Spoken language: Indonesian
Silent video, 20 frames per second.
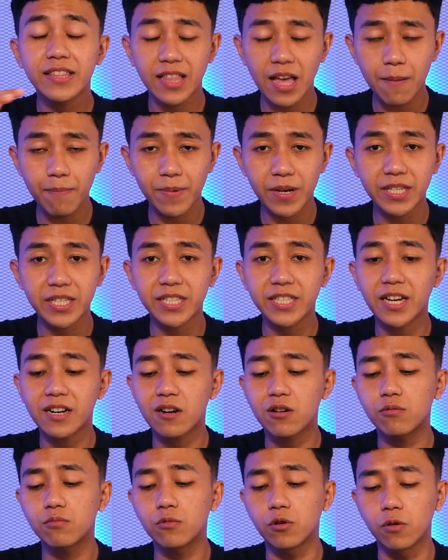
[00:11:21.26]
Tapi
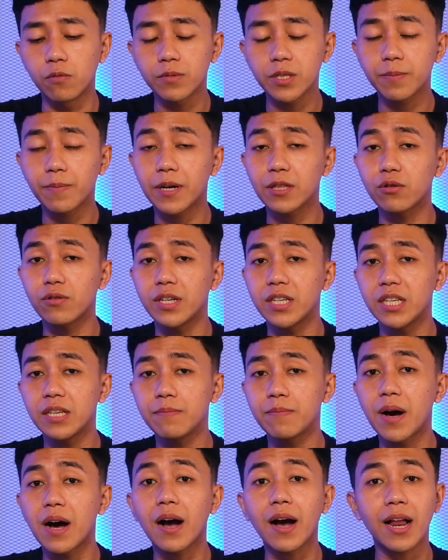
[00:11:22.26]
secara umum sepatu
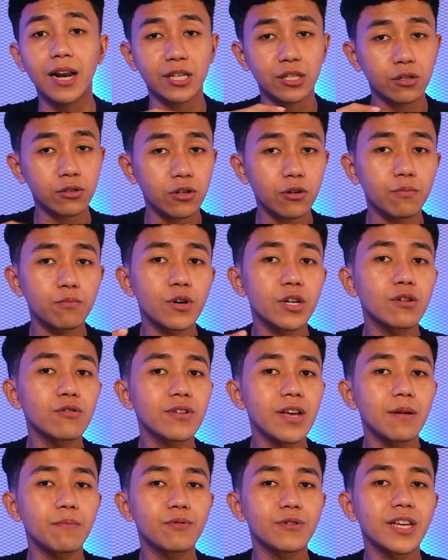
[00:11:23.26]
ini bakal cocok buat
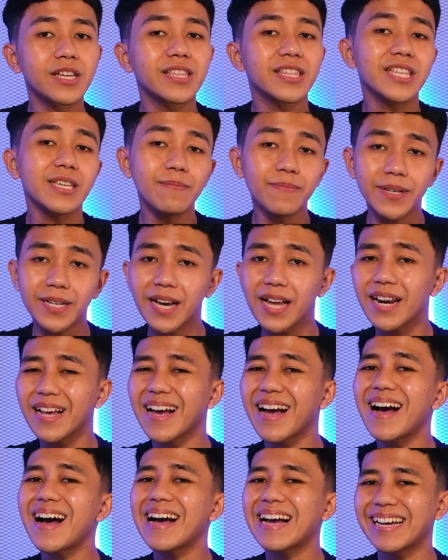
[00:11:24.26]
lu yang punya tipikal
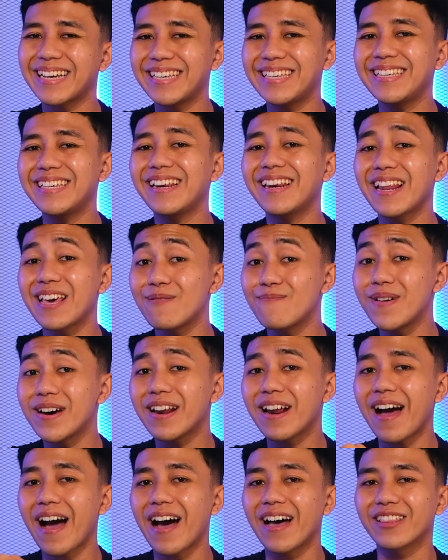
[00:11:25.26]
kaki
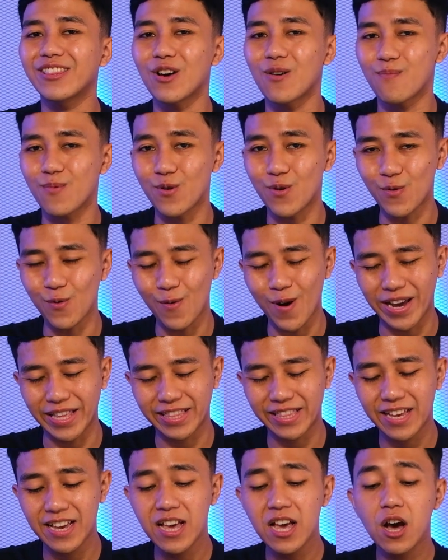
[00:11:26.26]
lebar ataupun
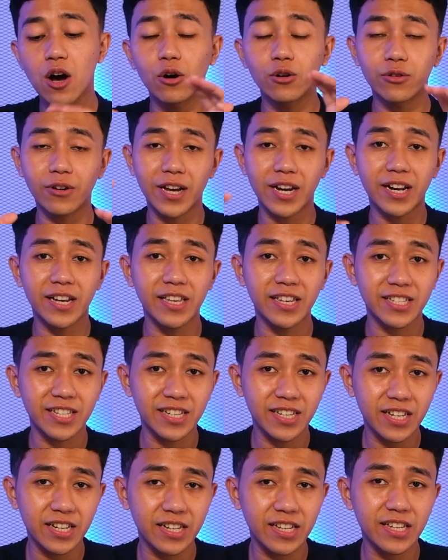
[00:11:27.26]
wide. Untuk harganya
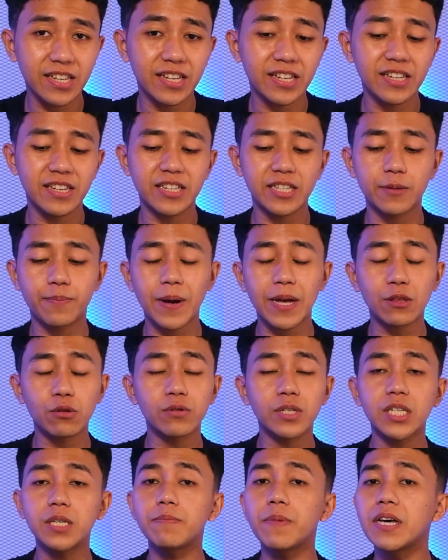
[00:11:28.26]
sendiri, ini
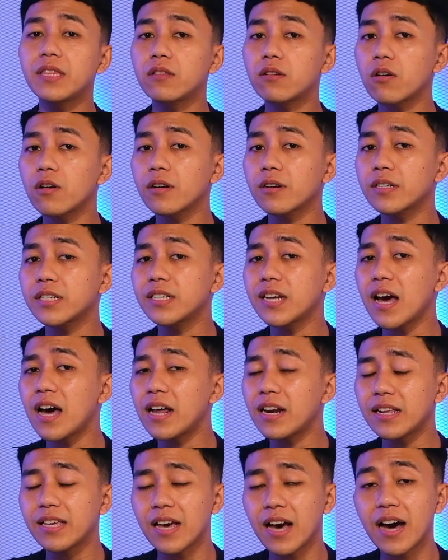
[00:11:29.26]
sepatu dibanderol
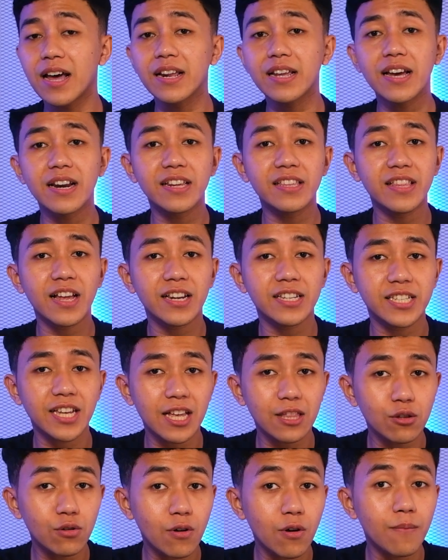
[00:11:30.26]
dari harga retail
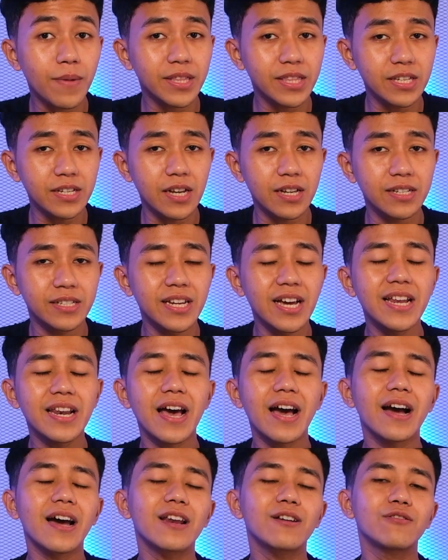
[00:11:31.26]
1,3 dan
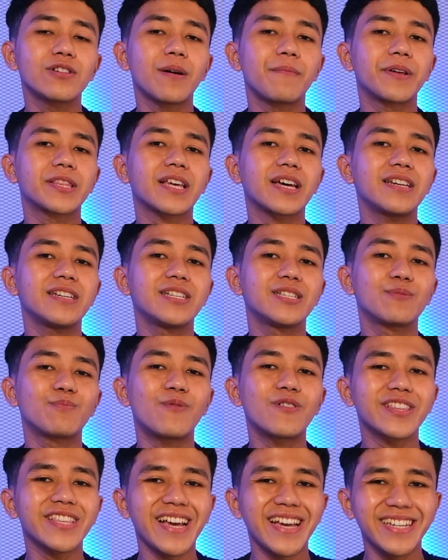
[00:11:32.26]
akan lu dapatkan di
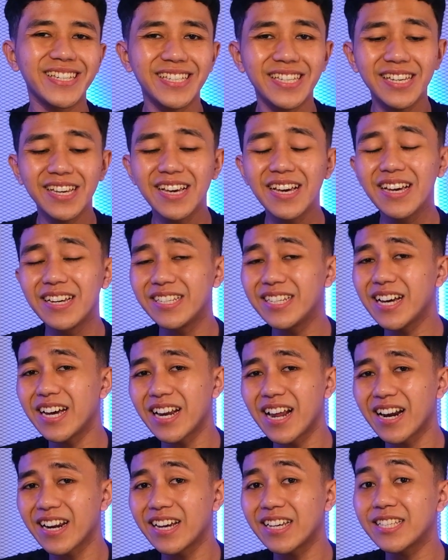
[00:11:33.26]
Sporty ID
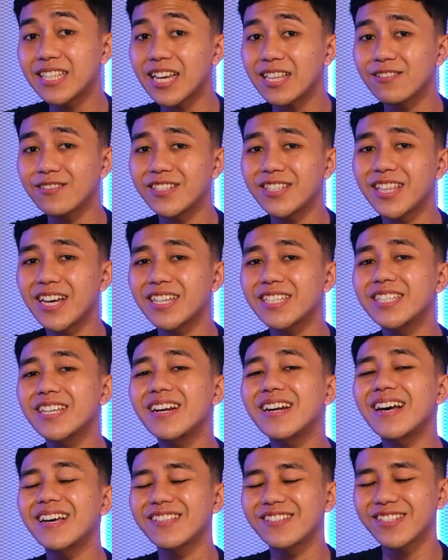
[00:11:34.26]
dengan harga
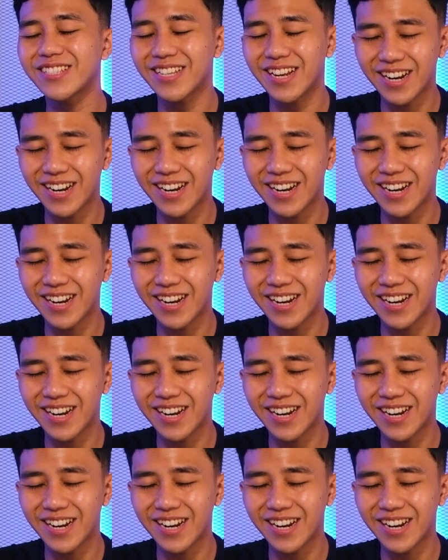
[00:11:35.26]
1.105.000.